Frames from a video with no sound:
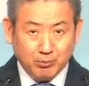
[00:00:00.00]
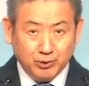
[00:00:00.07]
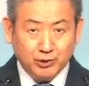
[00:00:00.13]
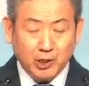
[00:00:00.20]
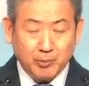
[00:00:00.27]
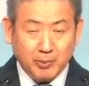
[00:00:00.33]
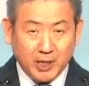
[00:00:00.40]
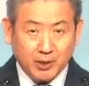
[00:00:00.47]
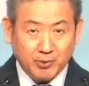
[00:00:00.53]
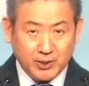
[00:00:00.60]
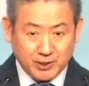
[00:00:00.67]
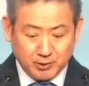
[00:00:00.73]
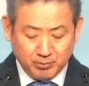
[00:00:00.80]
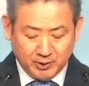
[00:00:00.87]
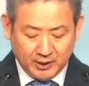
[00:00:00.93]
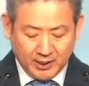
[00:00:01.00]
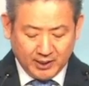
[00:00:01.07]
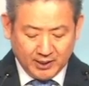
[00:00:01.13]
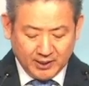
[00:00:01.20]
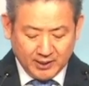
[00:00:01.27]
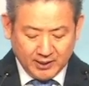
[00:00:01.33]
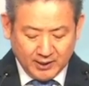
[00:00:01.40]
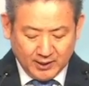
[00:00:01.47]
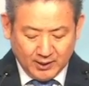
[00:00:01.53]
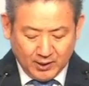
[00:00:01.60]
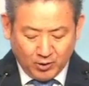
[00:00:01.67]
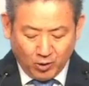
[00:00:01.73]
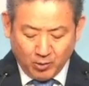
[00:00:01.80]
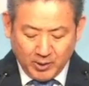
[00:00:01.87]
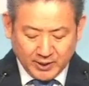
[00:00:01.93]
무덤이라고 했습니다.
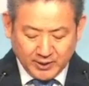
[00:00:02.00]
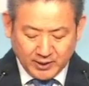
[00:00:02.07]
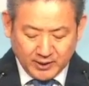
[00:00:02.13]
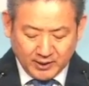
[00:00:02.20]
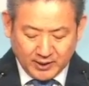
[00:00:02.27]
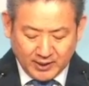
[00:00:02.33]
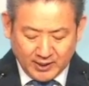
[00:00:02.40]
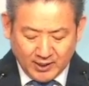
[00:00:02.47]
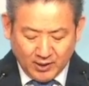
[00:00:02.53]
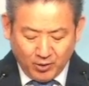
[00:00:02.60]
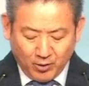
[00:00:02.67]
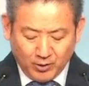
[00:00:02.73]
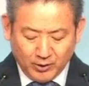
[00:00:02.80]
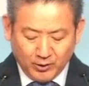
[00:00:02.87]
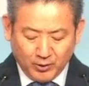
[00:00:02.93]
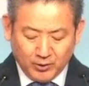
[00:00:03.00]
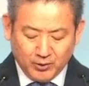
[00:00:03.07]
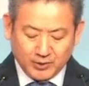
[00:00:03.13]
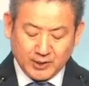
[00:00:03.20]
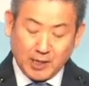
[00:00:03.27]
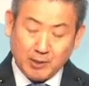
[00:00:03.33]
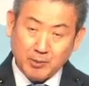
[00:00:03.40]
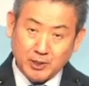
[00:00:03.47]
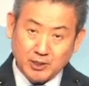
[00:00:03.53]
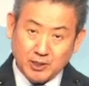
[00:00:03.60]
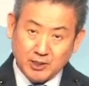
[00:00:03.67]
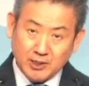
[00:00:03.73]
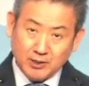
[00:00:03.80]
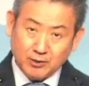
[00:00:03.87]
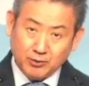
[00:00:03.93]
로마서는 오늘도
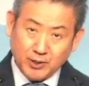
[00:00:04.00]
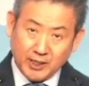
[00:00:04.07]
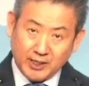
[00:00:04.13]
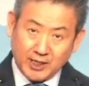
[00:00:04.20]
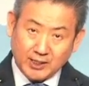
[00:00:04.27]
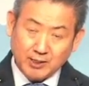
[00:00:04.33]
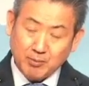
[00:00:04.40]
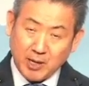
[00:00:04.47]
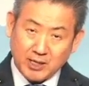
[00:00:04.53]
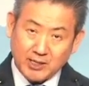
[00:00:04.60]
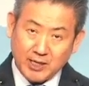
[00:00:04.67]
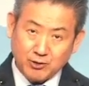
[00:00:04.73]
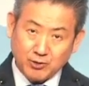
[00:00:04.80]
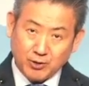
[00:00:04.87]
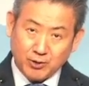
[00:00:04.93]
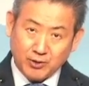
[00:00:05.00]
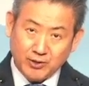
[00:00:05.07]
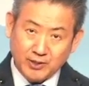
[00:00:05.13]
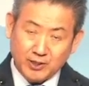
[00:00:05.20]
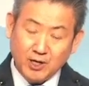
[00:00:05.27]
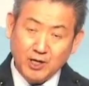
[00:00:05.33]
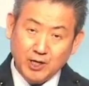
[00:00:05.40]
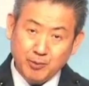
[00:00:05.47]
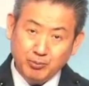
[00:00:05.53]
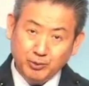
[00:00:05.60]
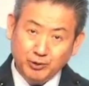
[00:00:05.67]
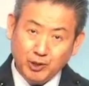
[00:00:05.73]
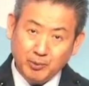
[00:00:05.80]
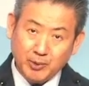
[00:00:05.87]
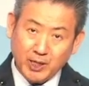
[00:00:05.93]
잠언 우리에게 그 말을 해줘요. 열린
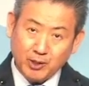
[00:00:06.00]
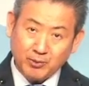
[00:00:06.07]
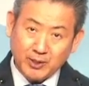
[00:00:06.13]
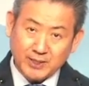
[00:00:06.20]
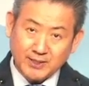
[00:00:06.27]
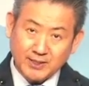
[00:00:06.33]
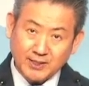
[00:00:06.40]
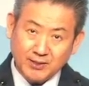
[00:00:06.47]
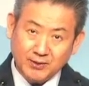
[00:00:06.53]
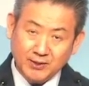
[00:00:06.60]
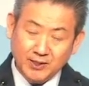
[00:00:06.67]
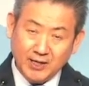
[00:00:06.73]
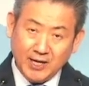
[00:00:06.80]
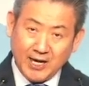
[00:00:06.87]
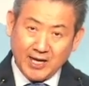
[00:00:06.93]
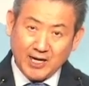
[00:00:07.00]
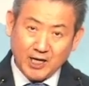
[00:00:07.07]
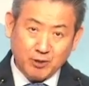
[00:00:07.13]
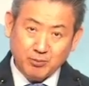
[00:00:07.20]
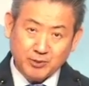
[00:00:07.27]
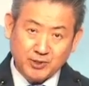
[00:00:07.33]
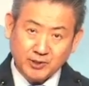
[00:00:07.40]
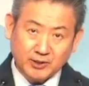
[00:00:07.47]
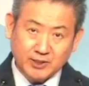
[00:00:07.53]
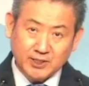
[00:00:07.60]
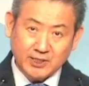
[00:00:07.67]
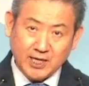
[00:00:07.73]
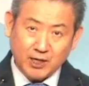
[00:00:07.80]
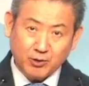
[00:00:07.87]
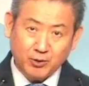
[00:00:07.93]
무덤이라고 했어요. 하나님의 음성
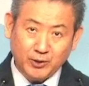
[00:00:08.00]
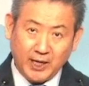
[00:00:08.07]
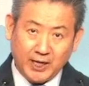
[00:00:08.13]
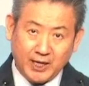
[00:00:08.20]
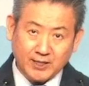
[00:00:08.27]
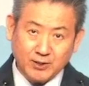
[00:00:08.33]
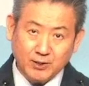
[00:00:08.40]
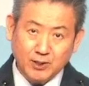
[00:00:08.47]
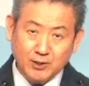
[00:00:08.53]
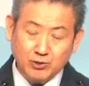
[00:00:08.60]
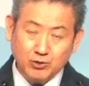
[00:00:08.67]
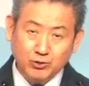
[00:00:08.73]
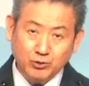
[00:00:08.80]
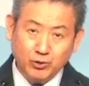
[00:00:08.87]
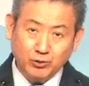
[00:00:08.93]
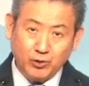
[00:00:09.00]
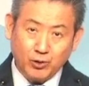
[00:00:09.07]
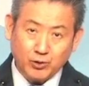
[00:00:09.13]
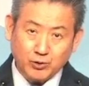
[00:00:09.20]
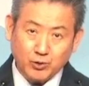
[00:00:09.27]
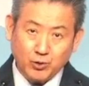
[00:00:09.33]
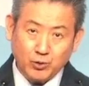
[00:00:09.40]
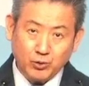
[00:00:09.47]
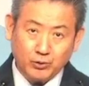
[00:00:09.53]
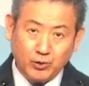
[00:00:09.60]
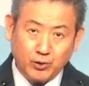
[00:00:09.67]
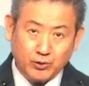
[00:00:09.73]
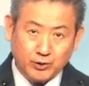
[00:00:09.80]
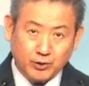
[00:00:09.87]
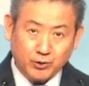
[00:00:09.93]
듣지 않고 내게서 충동대로,
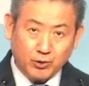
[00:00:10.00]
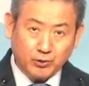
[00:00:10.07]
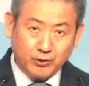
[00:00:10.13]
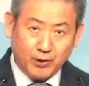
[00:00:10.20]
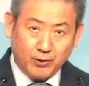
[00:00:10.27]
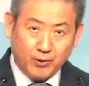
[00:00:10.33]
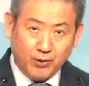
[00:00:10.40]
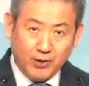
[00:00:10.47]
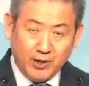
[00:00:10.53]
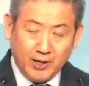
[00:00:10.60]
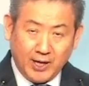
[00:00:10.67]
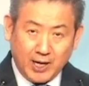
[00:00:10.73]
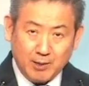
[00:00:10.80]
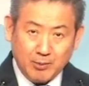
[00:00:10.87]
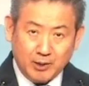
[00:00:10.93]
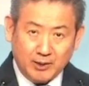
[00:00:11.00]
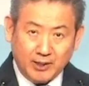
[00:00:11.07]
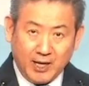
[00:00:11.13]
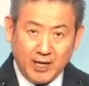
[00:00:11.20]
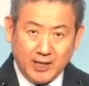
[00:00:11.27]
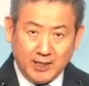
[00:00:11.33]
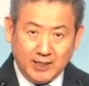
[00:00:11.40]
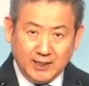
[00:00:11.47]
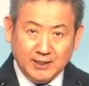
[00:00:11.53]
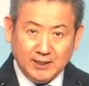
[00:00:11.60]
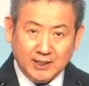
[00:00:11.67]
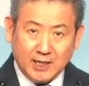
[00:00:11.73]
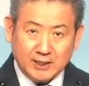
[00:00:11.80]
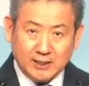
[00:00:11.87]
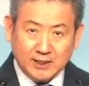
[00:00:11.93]
소욕대로, 정욕대로 아니면 내
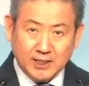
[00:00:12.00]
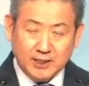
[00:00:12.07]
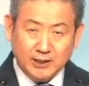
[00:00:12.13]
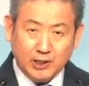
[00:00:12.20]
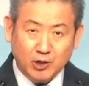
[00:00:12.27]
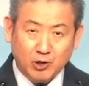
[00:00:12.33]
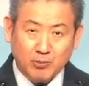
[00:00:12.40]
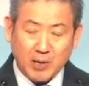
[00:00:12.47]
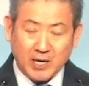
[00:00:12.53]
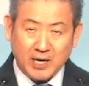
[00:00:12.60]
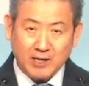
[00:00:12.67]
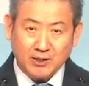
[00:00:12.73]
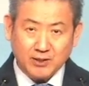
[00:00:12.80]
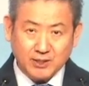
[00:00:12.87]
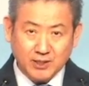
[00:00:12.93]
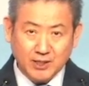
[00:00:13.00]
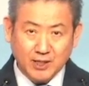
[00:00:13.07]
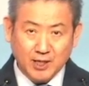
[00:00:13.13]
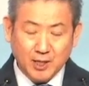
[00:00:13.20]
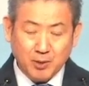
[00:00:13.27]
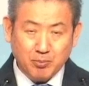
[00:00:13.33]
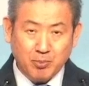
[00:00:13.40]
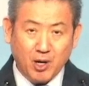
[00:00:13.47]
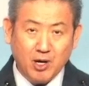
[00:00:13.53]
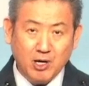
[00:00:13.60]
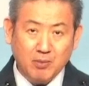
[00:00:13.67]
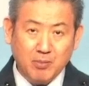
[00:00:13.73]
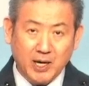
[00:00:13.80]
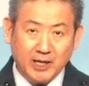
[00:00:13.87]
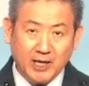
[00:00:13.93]
이드가 시키는 대로 말하는 것은
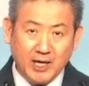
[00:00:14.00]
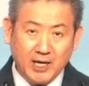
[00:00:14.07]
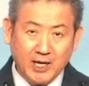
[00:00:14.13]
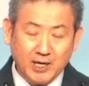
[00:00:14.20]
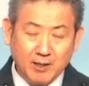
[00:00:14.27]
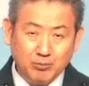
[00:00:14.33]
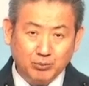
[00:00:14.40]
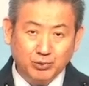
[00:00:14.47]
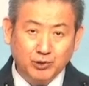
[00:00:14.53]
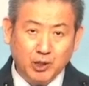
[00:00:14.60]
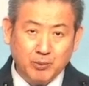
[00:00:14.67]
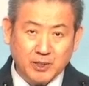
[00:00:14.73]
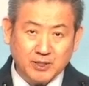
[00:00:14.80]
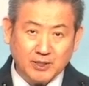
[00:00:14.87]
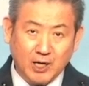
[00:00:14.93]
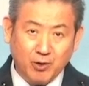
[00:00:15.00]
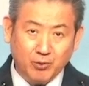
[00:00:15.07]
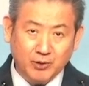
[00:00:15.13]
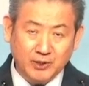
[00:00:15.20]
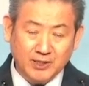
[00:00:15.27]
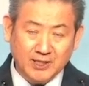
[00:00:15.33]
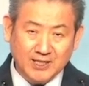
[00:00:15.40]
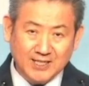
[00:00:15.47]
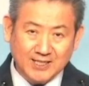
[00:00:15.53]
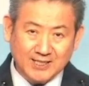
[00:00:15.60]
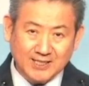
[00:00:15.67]
멸망의 무덤에서 나오는